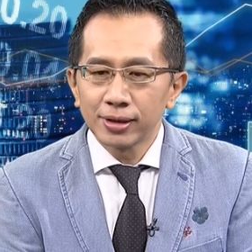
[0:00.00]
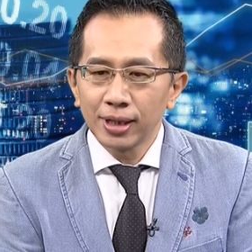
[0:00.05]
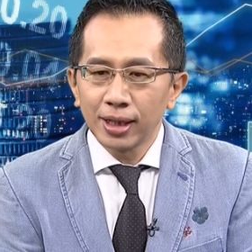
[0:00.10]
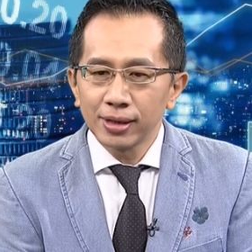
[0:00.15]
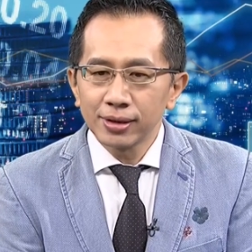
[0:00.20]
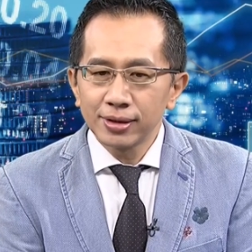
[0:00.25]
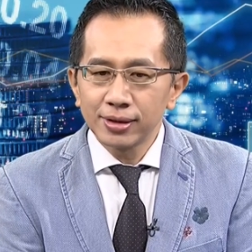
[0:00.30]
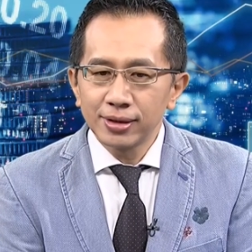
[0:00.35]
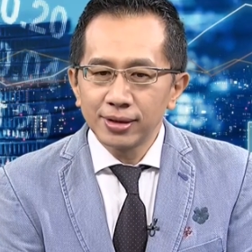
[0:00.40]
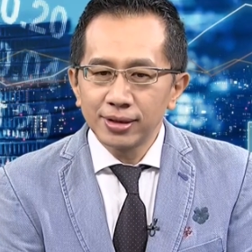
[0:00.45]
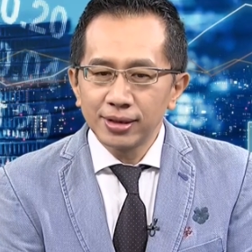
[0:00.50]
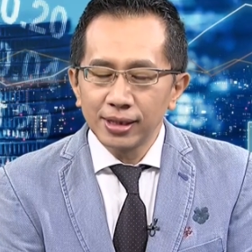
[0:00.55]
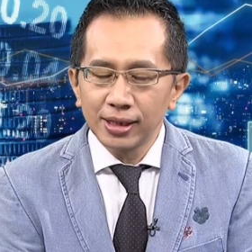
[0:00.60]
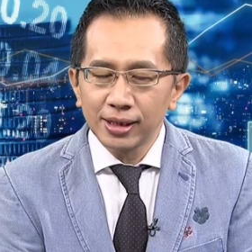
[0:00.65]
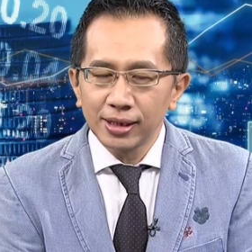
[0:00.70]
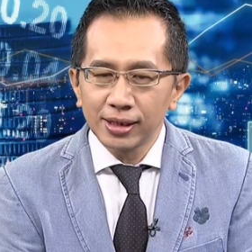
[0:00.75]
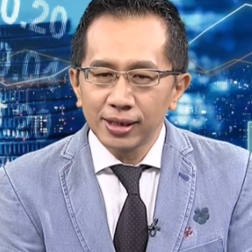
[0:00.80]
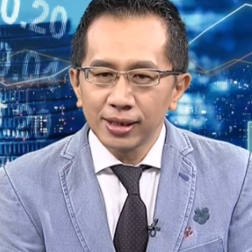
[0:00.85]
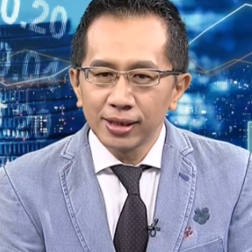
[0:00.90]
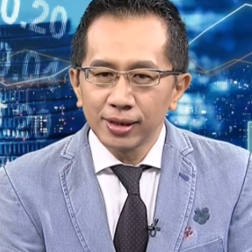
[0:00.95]
那这
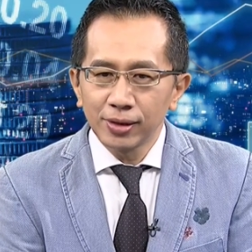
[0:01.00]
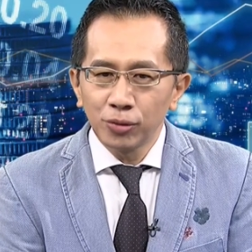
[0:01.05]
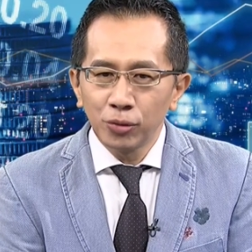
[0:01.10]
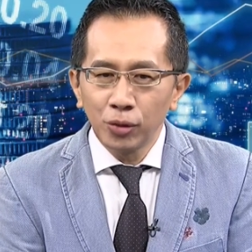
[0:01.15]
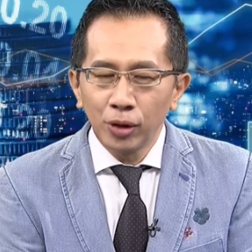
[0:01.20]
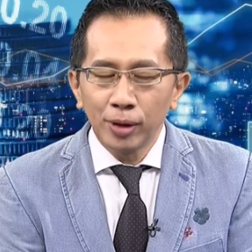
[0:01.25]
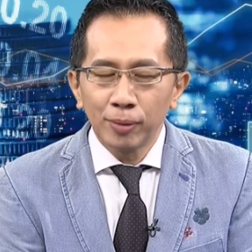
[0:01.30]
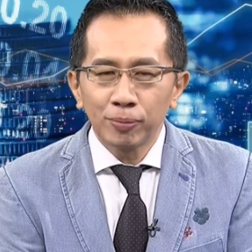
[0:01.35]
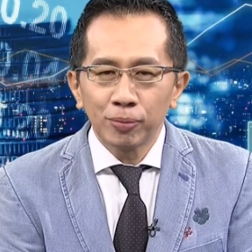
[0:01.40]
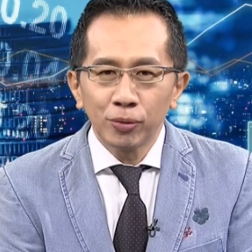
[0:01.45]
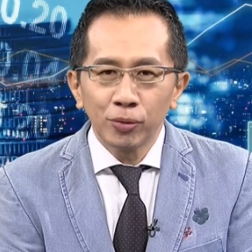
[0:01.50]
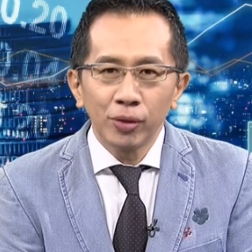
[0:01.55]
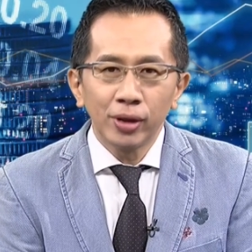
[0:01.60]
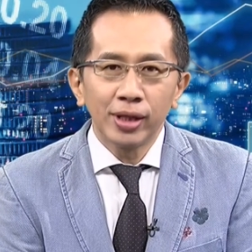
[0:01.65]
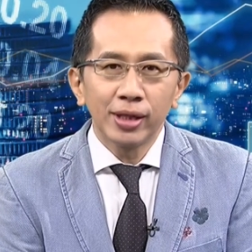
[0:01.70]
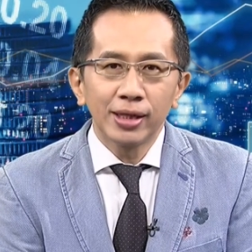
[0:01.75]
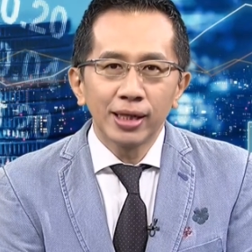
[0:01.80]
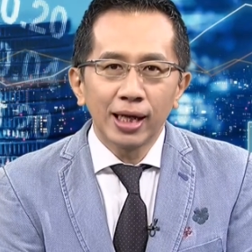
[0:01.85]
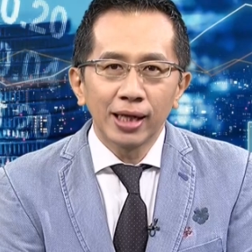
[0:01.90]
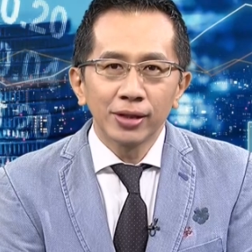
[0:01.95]
个会不
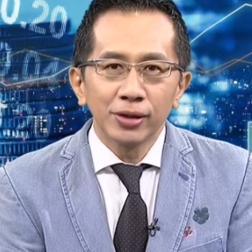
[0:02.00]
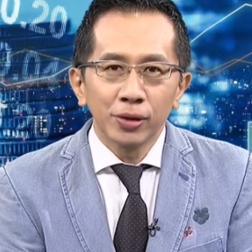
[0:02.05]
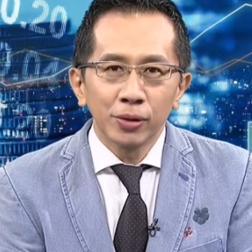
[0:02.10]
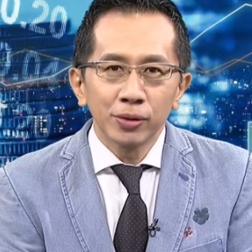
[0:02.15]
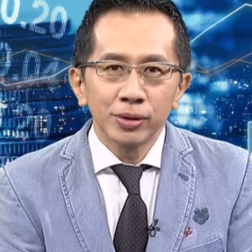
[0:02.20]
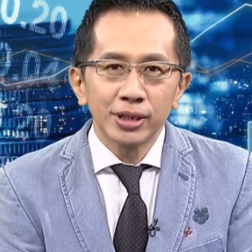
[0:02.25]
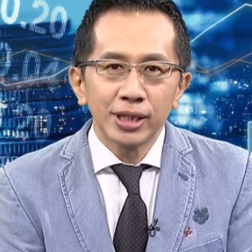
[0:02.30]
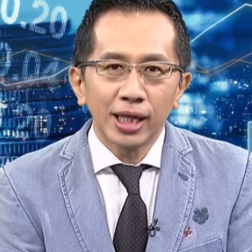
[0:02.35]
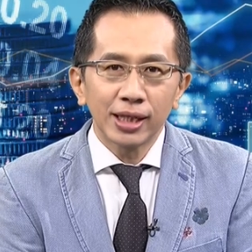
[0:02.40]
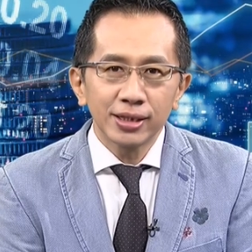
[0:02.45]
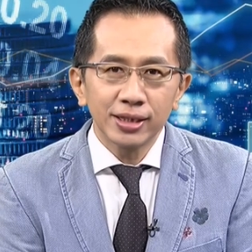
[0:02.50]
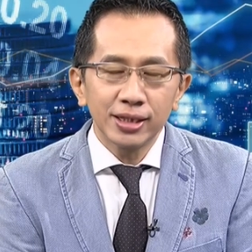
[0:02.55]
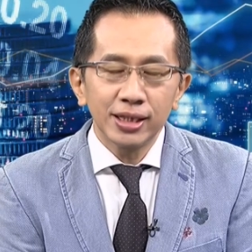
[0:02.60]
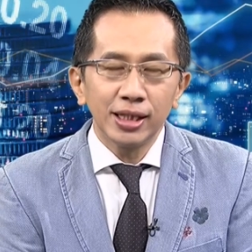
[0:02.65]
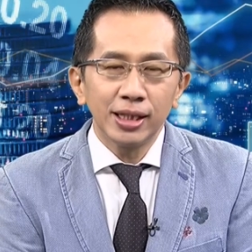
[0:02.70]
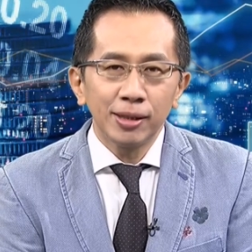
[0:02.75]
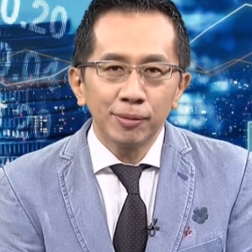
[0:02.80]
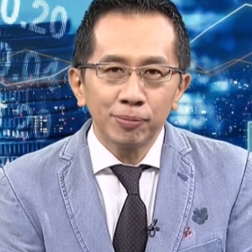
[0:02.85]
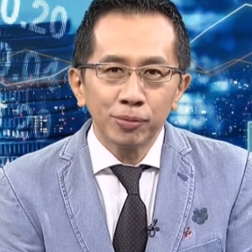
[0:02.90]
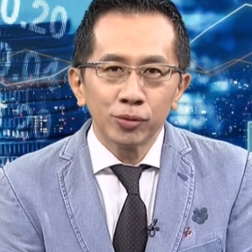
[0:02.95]
会让油价
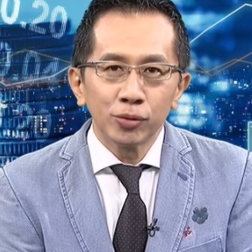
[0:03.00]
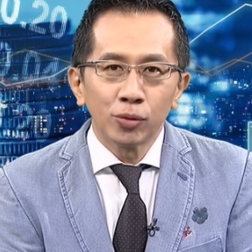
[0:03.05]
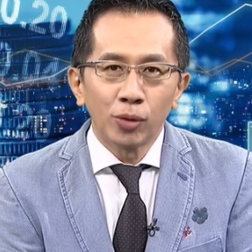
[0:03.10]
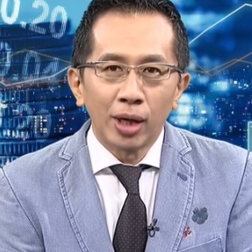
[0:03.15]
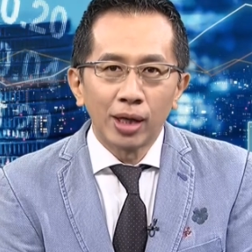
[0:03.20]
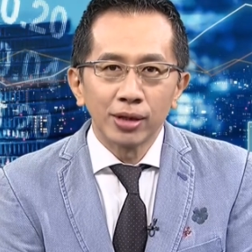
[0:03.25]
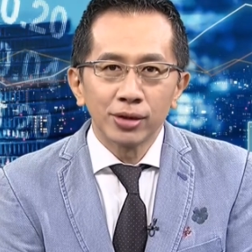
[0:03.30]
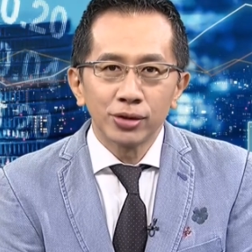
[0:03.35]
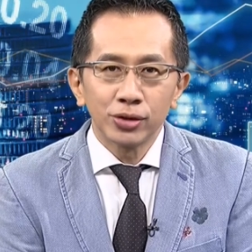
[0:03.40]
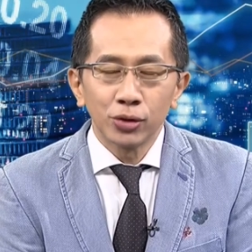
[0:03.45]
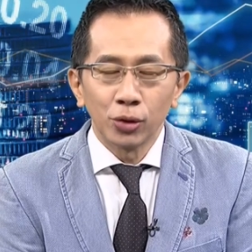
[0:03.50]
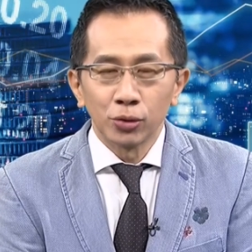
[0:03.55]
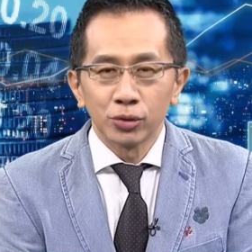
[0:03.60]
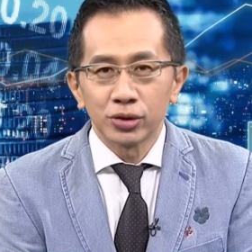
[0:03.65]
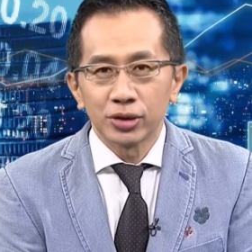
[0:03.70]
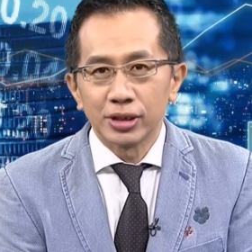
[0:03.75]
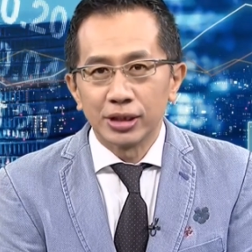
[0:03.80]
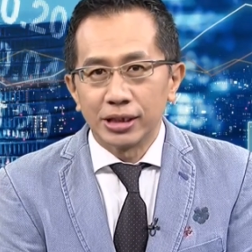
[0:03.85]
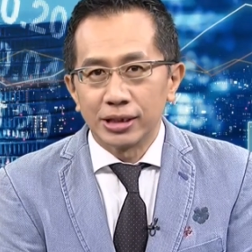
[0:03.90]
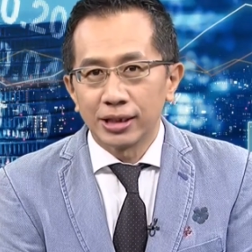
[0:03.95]
进一步往九
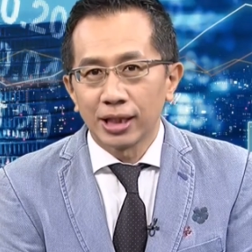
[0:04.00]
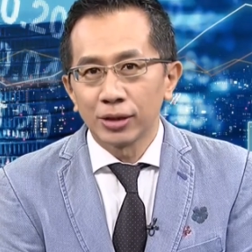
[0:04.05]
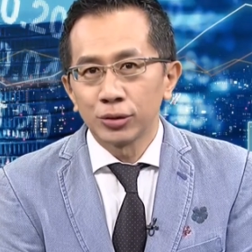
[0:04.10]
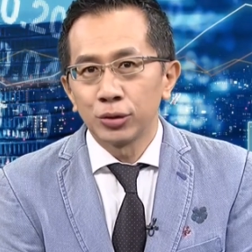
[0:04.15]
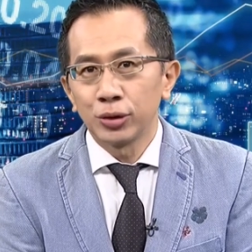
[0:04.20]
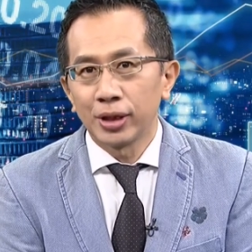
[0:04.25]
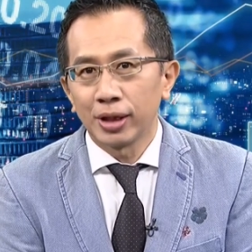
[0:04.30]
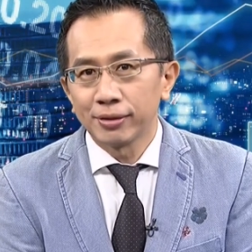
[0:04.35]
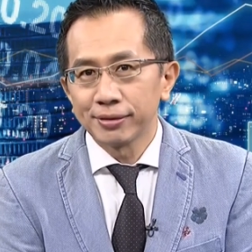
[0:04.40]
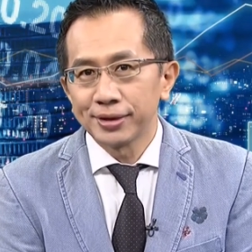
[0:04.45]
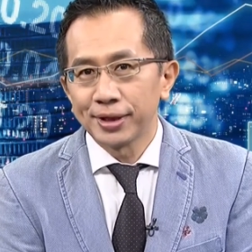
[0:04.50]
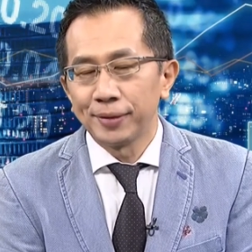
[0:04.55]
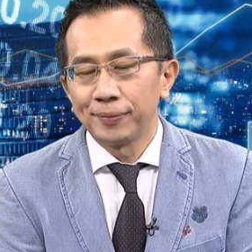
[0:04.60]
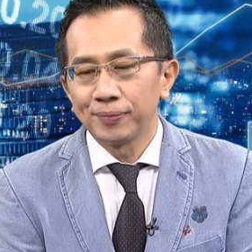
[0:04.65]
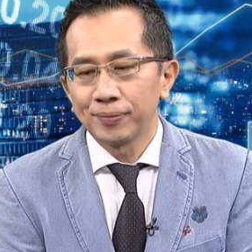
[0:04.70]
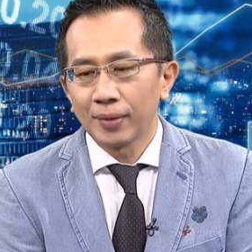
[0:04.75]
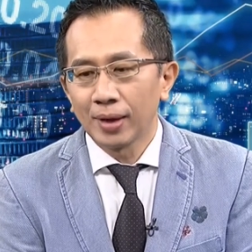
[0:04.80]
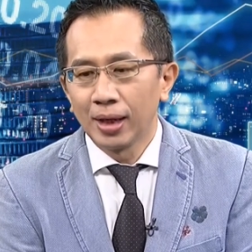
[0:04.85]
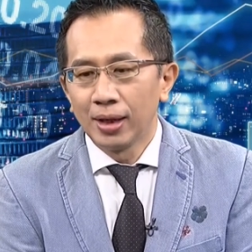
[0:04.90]
十以上去挑战？